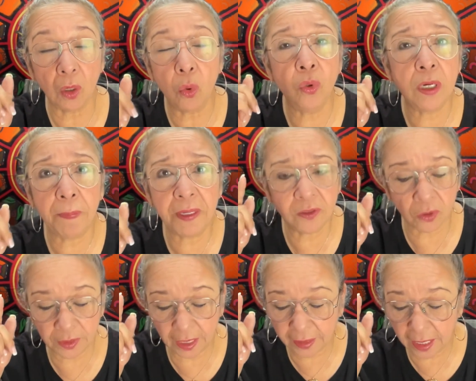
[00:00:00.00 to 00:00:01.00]
Una
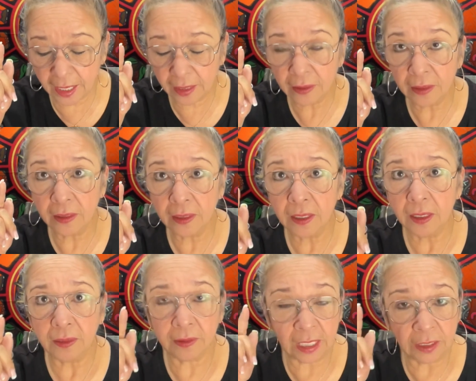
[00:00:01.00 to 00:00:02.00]
persona que
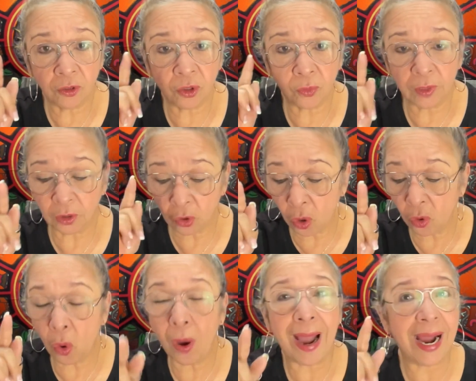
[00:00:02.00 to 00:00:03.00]
dentro de
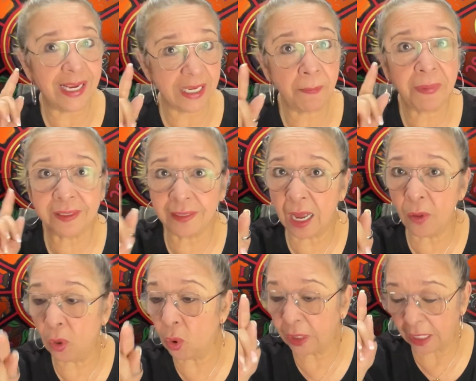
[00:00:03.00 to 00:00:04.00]
todo haya
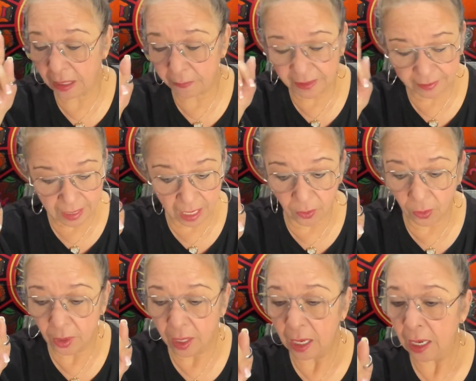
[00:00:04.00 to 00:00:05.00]
pasado lo que haya pasado,
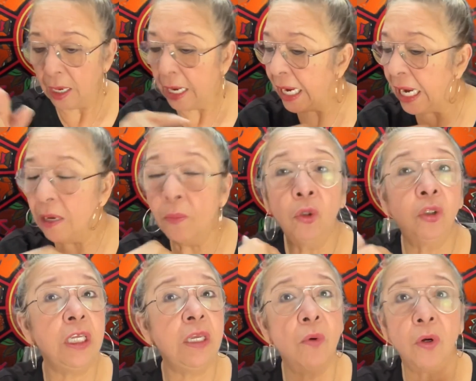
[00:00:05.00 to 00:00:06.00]
el
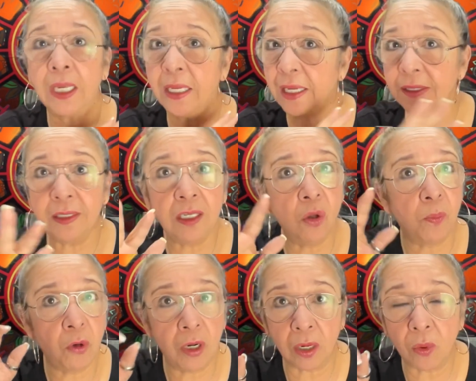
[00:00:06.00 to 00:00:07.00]
motivo que haya sido
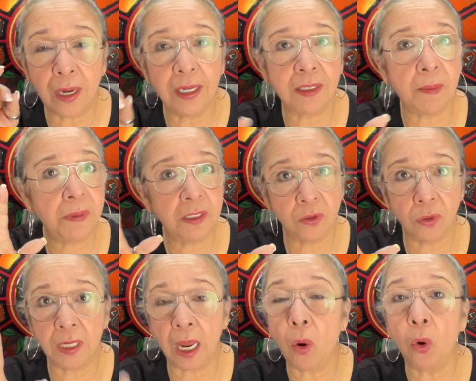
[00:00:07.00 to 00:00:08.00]
por la cual esta
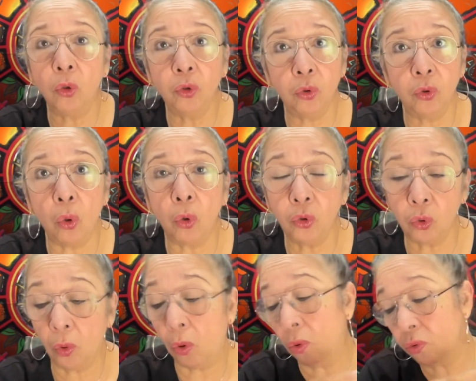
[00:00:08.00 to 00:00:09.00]
persona o,
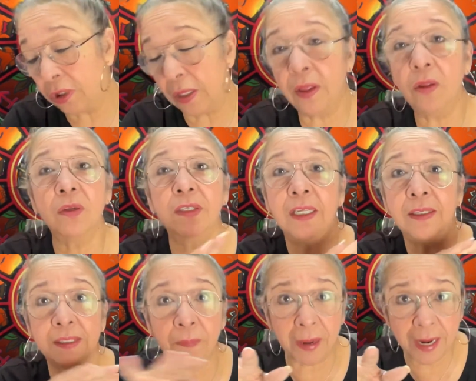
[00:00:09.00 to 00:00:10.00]
ustedes dos se
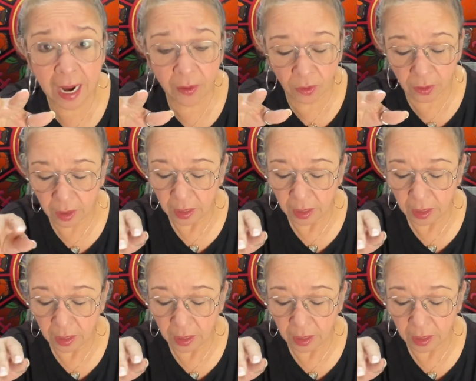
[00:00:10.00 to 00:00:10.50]
separaron,